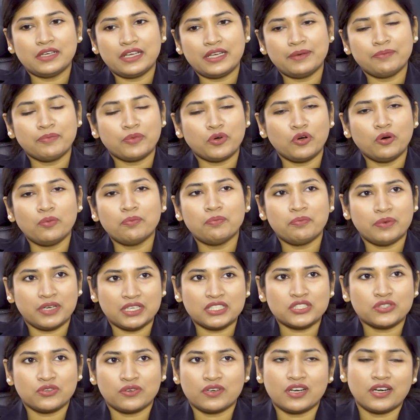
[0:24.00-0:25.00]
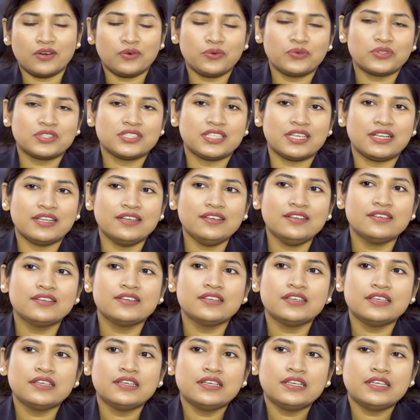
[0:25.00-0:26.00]
এম কম পাশ করা লোক ছিলেন
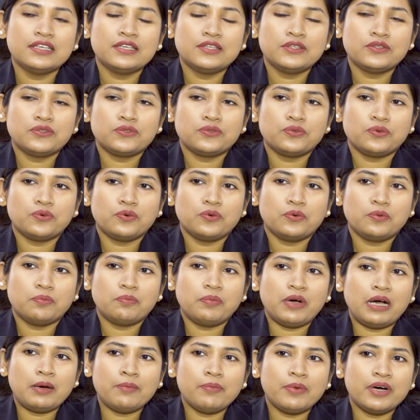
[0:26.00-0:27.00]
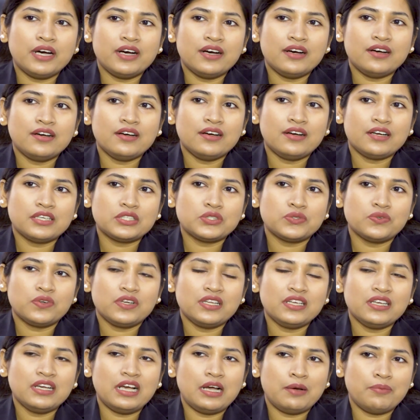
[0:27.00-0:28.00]
তো বাবা
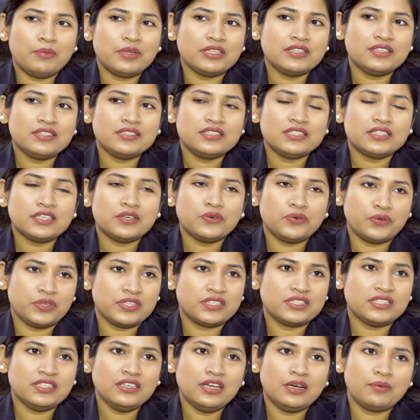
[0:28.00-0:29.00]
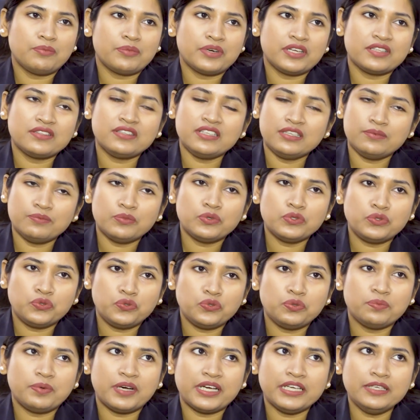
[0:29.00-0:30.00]
আসলে আমাদের যেটা হয়েছে আমরা তিন বোন
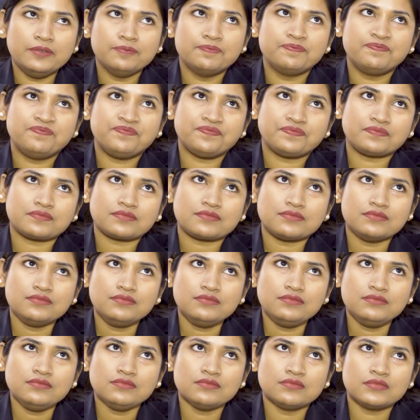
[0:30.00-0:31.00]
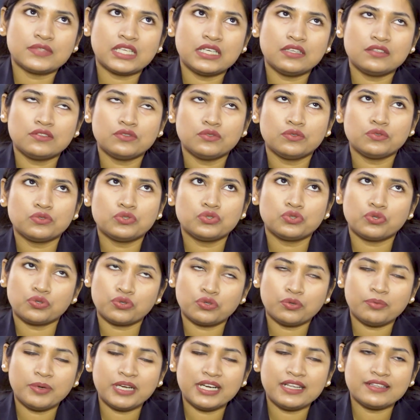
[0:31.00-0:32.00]
দুই ভাই তো
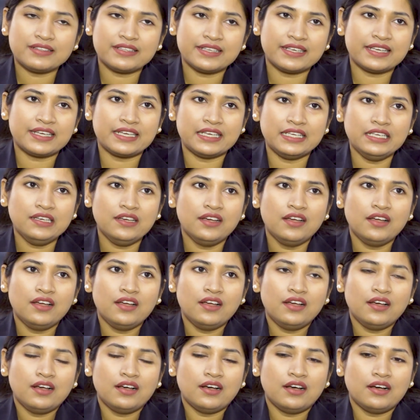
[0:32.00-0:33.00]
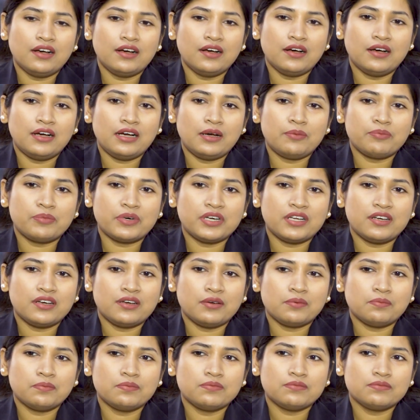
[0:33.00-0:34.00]
ছোটবেলা থেকেই আমরা
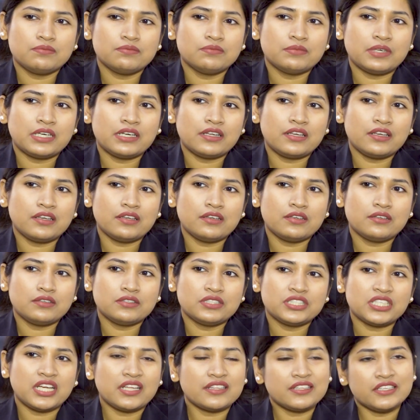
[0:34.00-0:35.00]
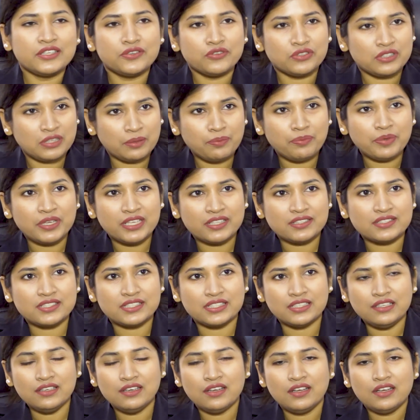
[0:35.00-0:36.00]
মানে স্বাধীনতা পেয়েছি